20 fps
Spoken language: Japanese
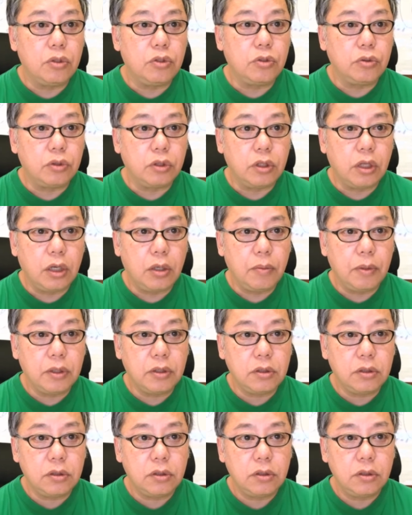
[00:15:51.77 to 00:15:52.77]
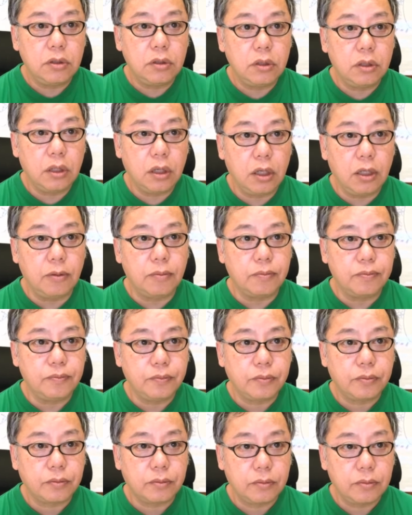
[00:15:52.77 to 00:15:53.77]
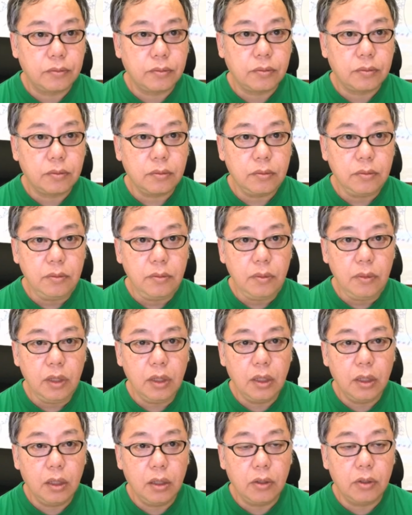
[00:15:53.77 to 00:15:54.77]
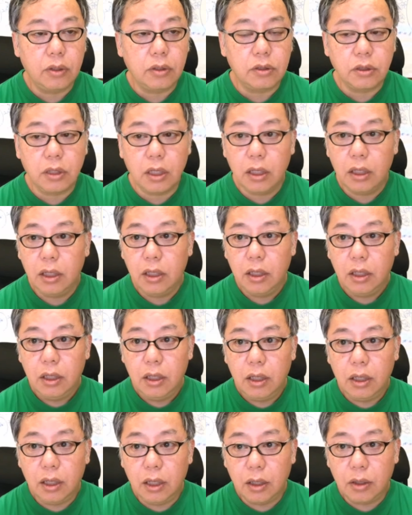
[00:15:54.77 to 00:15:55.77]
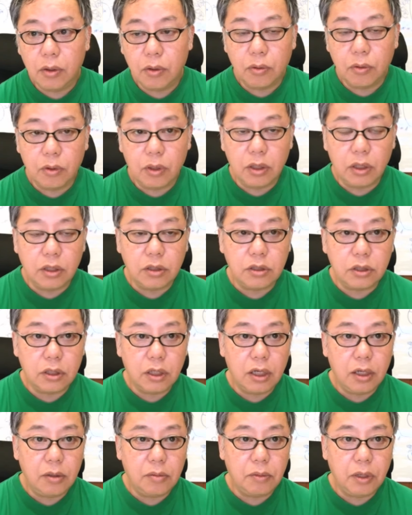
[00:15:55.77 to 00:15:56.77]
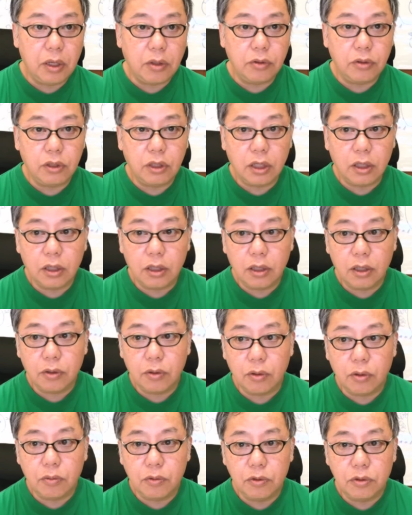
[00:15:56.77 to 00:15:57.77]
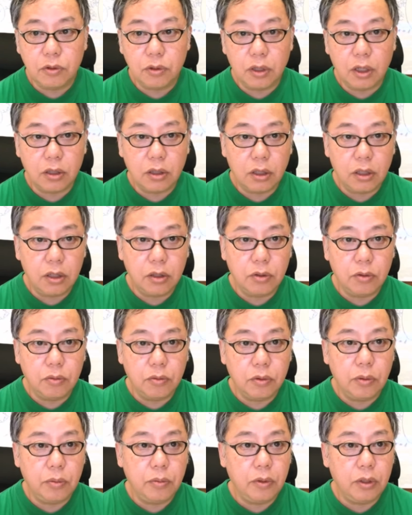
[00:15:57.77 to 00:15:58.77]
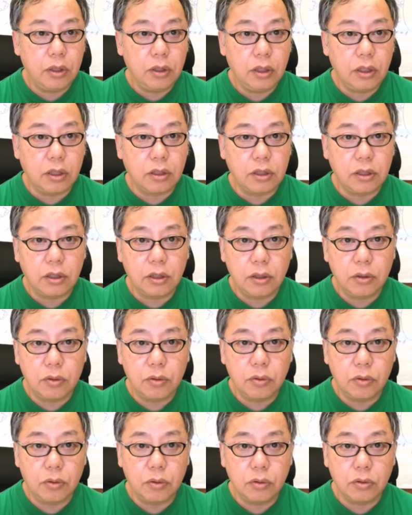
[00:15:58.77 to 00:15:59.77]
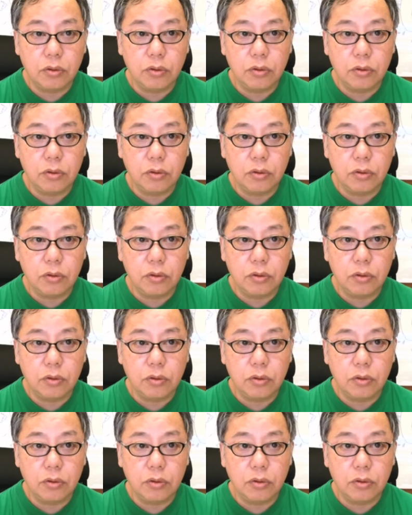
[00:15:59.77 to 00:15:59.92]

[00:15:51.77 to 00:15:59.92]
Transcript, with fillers: 以上になります。はい。ではですね、今日のお話が、役に立ったなとか面白かったなと思ってもらえたらチャンネル登